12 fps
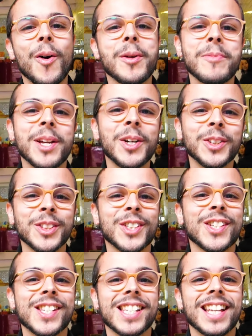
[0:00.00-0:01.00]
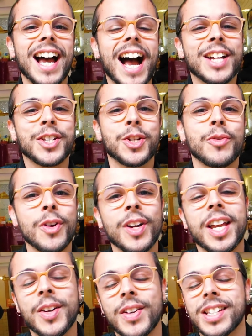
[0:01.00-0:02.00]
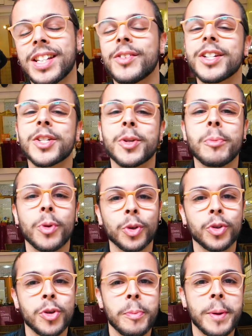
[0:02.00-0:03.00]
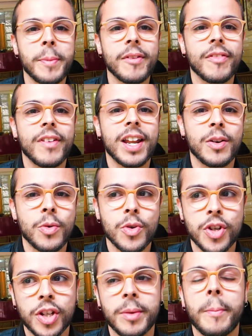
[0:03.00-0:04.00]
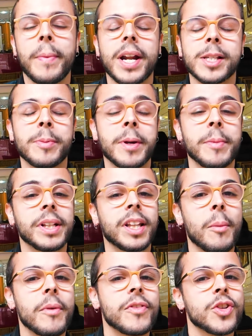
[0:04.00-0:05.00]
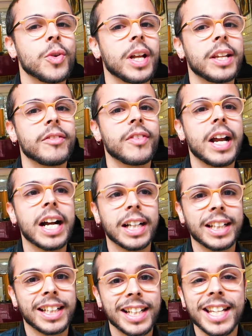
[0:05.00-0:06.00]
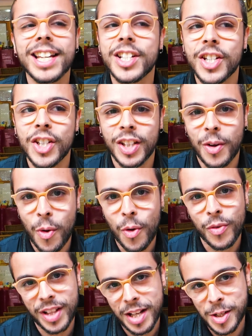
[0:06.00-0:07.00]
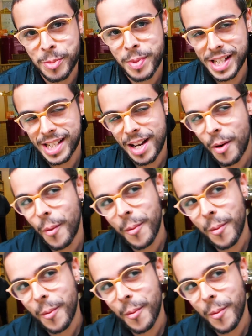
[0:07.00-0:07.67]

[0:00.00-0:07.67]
Oi, amigos! A gente veio aqui no restaurante Broto de Primavera hoje para experimentar uma feijoada vegana e a gente tem um convidado especial.